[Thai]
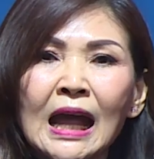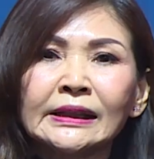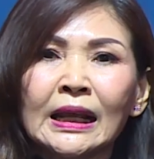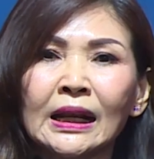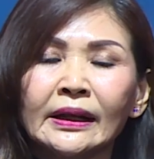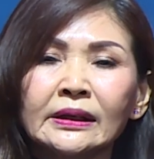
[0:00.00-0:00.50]
ย
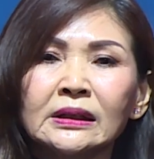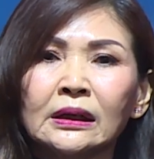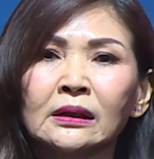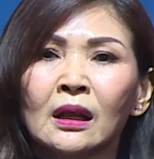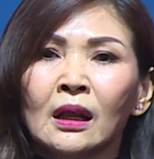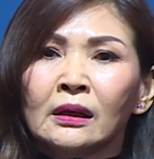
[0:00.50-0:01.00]
แต่ละเดือน
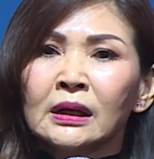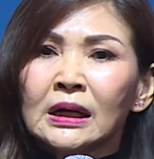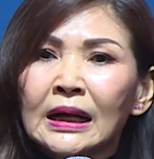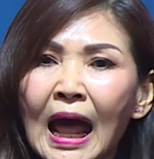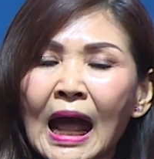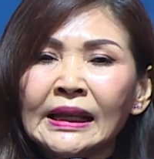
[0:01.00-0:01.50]
หนึ่ง
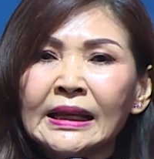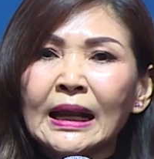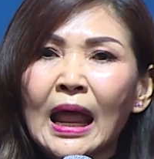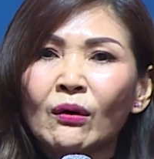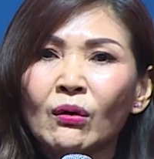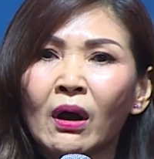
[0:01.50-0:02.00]
ล้านอีก
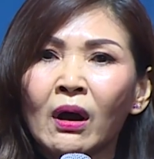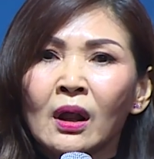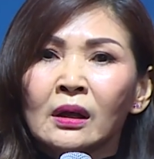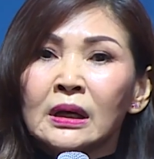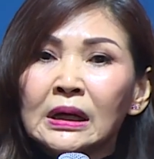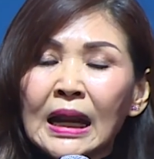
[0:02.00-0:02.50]
แล้วเหรอ
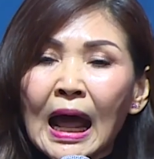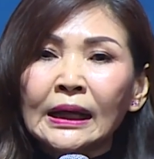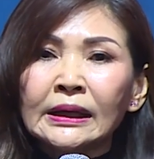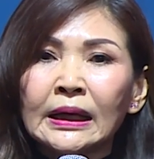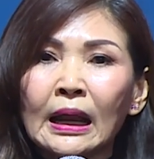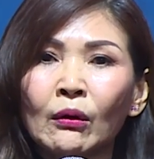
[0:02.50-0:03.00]
หนึ่งล้าน
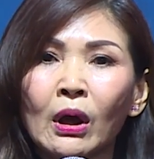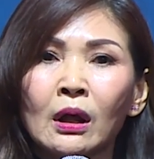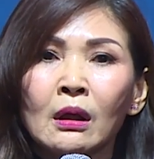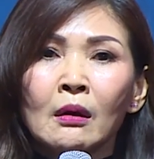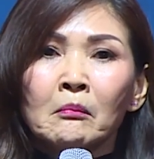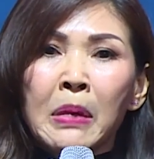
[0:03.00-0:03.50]
อีกแล้วอ่ะ
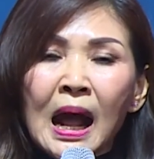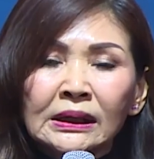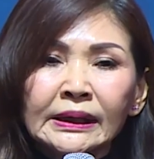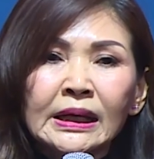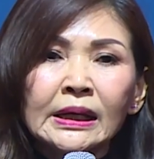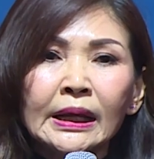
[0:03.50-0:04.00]
บาง
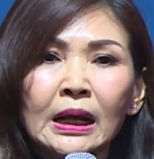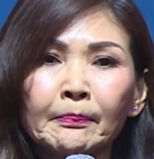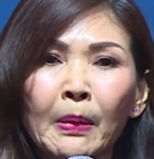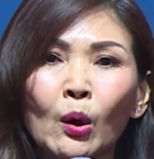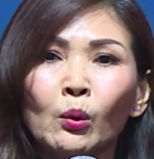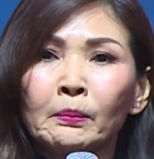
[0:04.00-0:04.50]
ทีในกระ
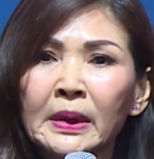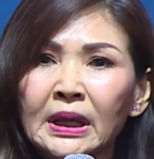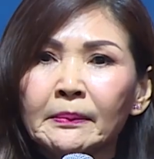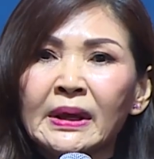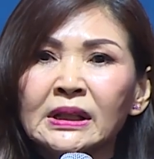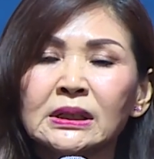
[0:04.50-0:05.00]
เป๋ามี
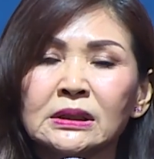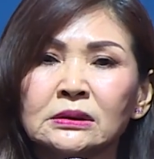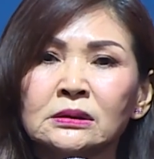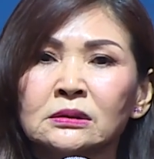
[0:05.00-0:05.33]
ไม่ถึง